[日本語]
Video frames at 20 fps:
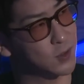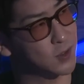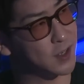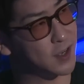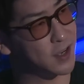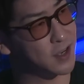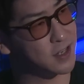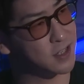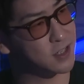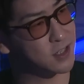の
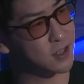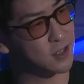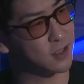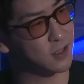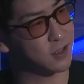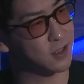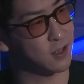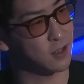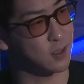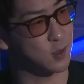会社
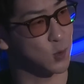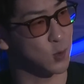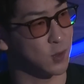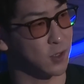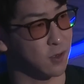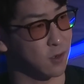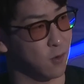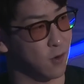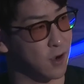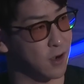だけがそう
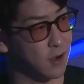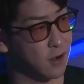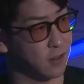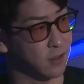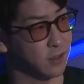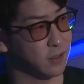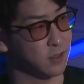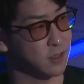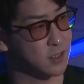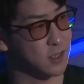なのかわから
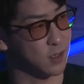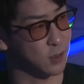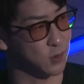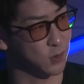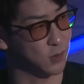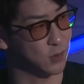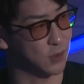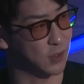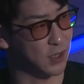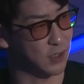ないんですけ
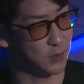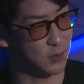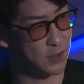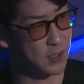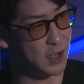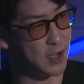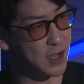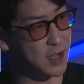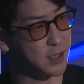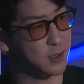ど、
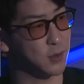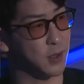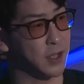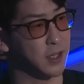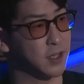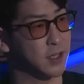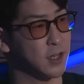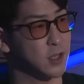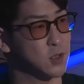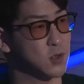カードが
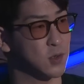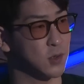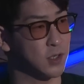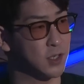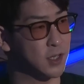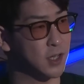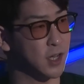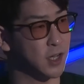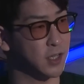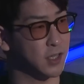
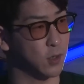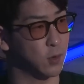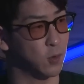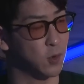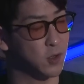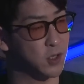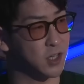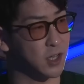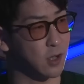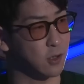1回で
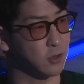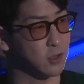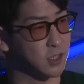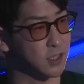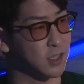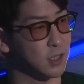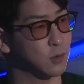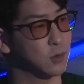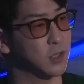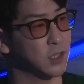大きい額
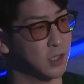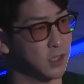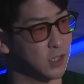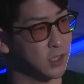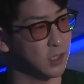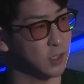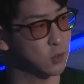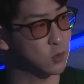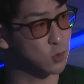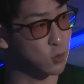切った時
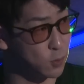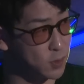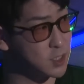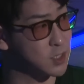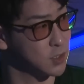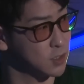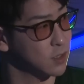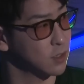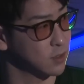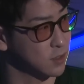にちょっと止まっ
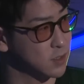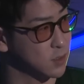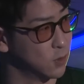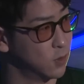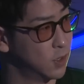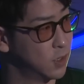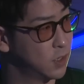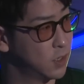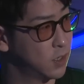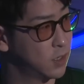ちゃったんです
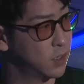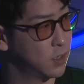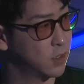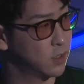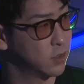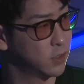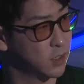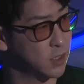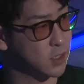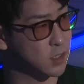よ。
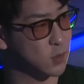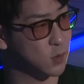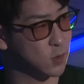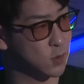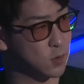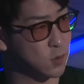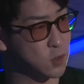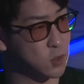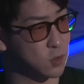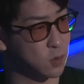で、そ
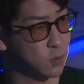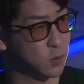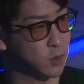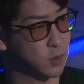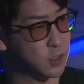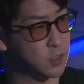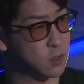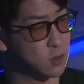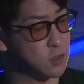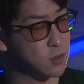のちょっとも
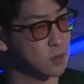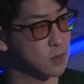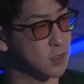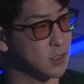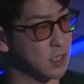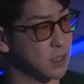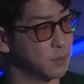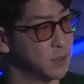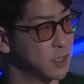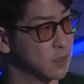う一度調
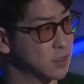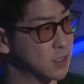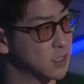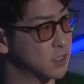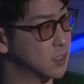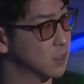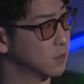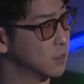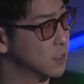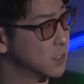査見直しさ
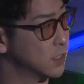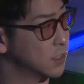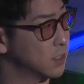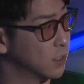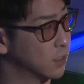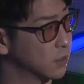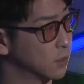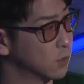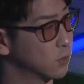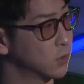せてくださいって
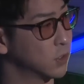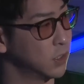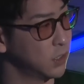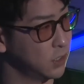なった時